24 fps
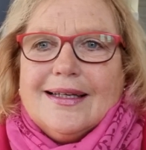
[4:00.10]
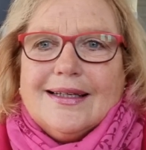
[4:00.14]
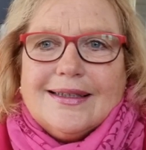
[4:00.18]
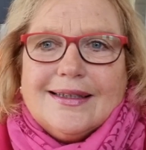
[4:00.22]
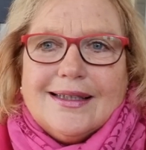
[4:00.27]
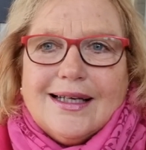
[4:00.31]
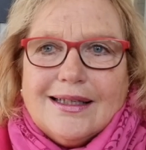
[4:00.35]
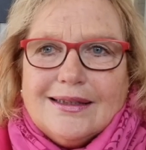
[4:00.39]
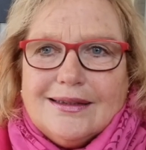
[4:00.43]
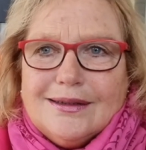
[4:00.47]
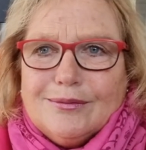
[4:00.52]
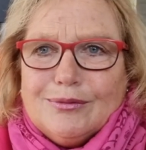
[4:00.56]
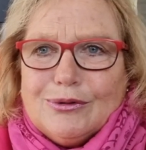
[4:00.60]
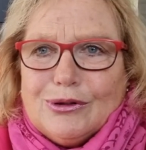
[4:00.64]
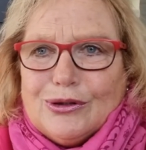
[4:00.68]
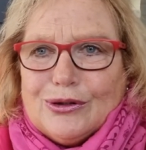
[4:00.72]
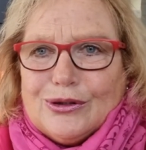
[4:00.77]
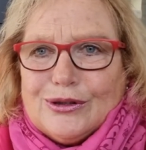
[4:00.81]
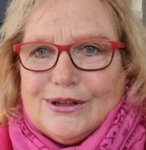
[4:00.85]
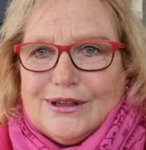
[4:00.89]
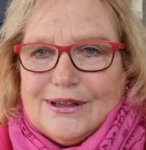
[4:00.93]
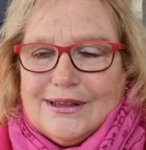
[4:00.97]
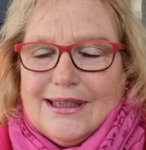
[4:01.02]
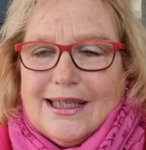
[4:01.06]
Ja, liebe
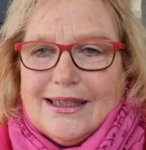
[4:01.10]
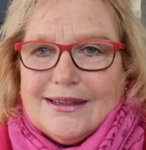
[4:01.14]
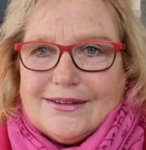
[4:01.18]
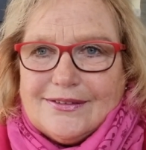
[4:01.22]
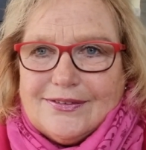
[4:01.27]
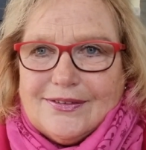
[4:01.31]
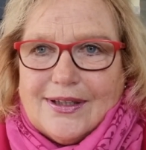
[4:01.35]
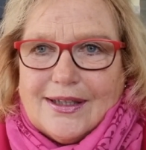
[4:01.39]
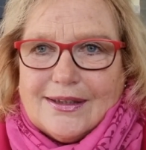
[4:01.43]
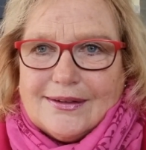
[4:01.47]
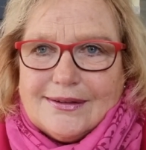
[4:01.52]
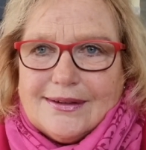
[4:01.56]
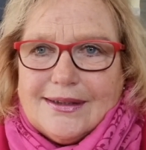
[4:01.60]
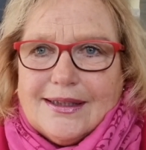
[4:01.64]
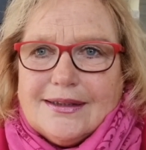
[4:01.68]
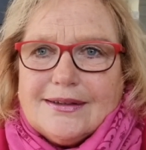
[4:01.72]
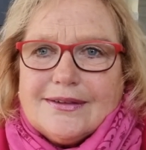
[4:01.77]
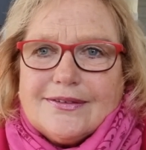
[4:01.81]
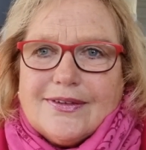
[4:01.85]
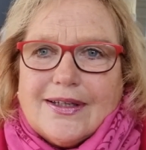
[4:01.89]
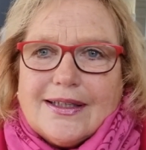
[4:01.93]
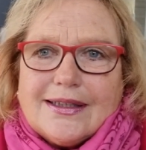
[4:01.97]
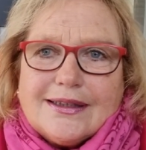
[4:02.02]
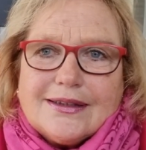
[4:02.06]
Leute, das war's.
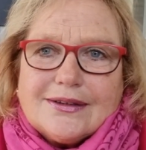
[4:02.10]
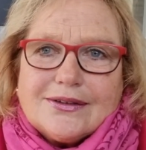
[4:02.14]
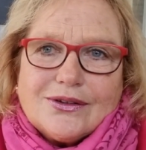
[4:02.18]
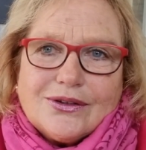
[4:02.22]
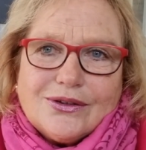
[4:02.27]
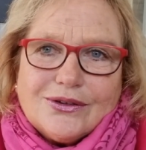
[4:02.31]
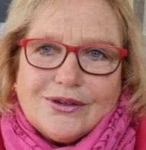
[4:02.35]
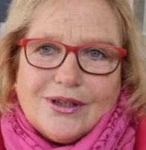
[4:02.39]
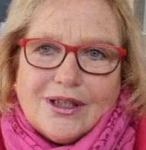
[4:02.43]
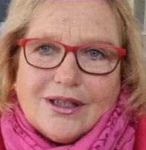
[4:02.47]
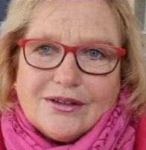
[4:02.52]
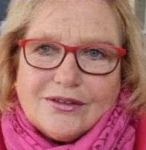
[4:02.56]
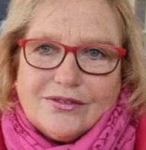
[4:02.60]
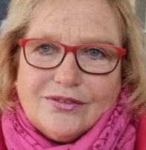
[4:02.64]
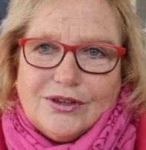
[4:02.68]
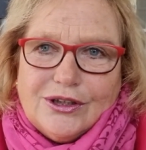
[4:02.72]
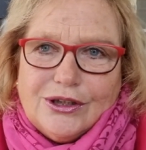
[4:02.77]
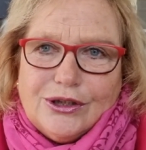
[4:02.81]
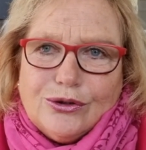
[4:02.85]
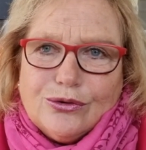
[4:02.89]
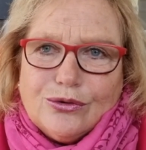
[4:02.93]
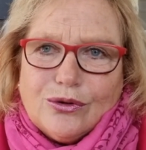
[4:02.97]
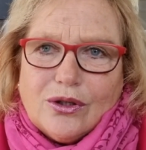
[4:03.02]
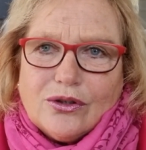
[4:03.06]
Das war das
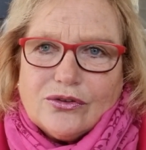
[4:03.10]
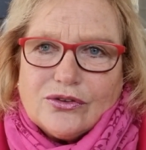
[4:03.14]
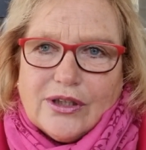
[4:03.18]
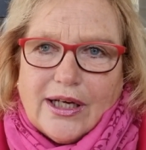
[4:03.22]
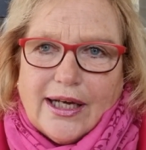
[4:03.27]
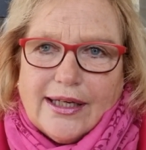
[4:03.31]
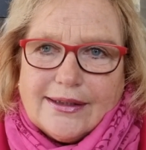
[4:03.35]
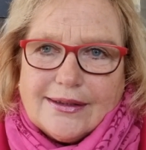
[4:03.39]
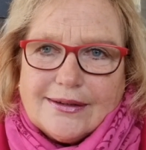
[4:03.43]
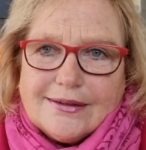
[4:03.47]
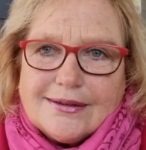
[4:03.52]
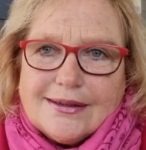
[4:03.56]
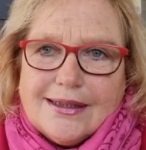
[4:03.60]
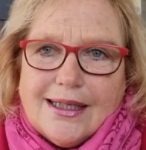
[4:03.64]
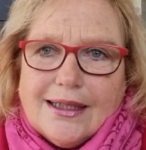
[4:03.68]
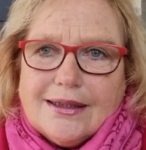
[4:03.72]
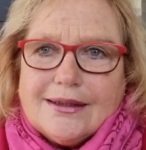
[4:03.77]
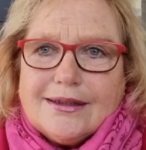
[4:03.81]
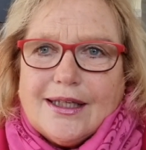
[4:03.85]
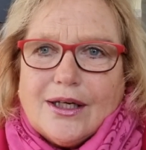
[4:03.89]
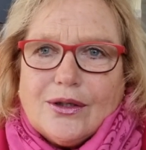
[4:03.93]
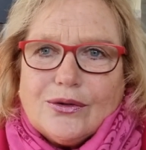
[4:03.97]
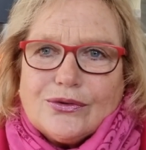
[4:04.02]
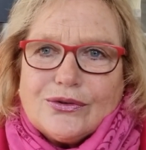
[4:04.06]
Sonntagsvideo aus Heikes
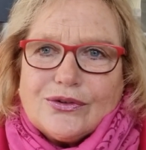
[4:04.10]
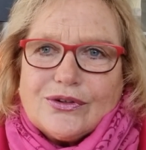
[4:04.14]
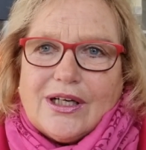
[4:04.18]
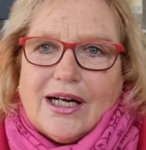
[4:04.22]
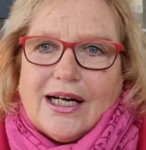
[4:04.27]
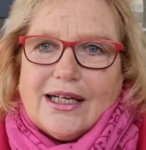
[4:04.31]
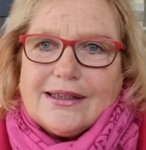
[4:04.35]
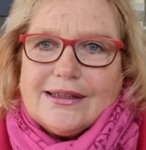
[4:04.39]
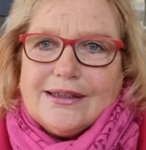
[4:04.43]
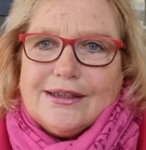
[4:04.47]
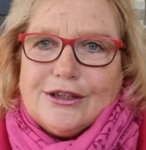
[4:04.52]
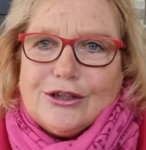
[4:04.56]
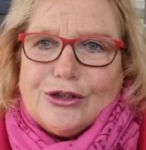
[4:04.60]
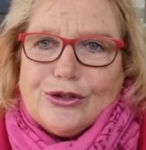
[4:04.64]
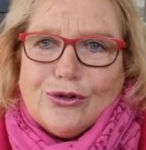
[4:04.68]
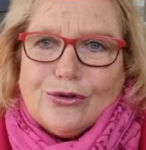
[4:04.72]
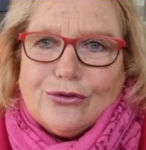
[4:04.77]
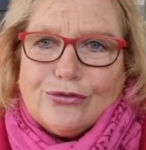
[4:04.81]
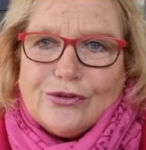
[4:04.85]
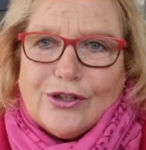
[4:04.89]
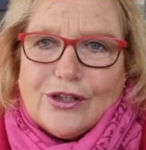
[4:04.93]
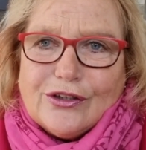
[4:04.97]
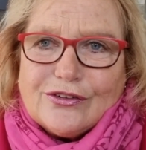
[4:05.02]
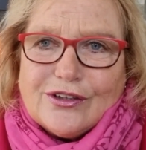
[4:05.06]
Landhausgarten. Ich
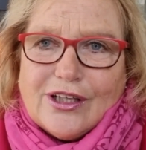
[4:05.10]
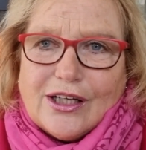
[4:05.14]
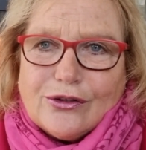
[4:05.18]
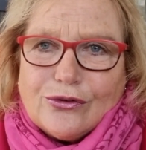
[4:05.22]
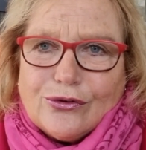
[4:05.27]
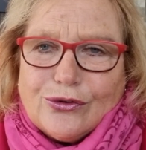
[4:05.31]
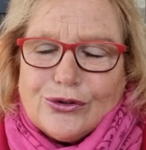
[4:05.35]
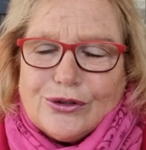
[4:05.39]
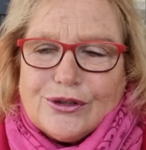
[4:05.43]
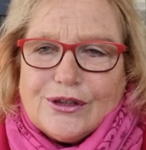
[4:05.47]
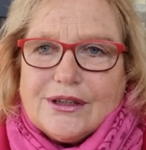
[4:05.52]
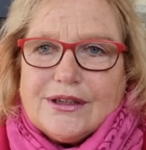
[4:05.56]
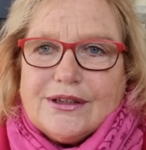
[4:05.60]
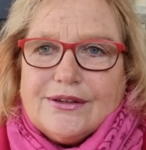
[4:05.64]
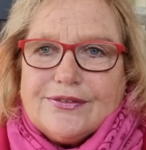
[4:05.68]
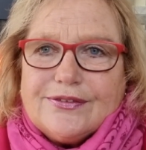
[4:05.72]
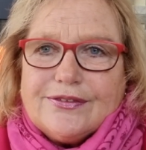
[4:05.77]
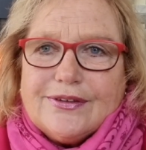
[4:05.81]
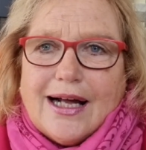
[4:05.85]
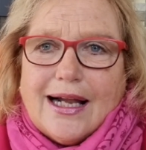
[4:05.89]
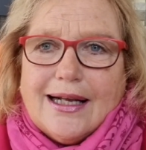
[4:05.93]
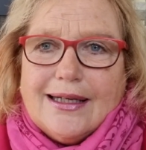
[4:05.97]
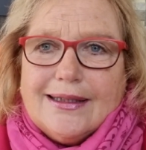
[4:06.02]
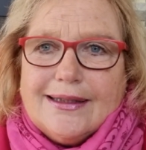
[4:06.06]
hoffe, es hat euch
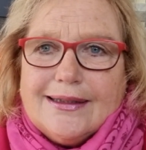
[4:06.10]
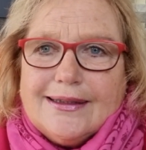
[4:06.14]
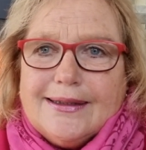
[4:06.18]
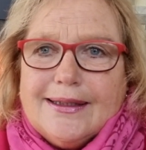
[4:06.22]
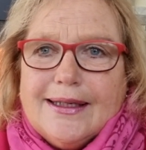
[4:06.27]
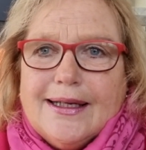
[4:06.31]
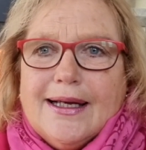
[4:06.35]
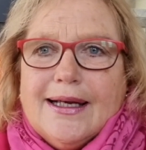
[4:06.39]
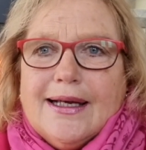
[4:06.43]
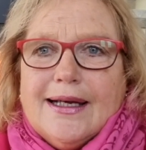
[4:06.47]
gefallen.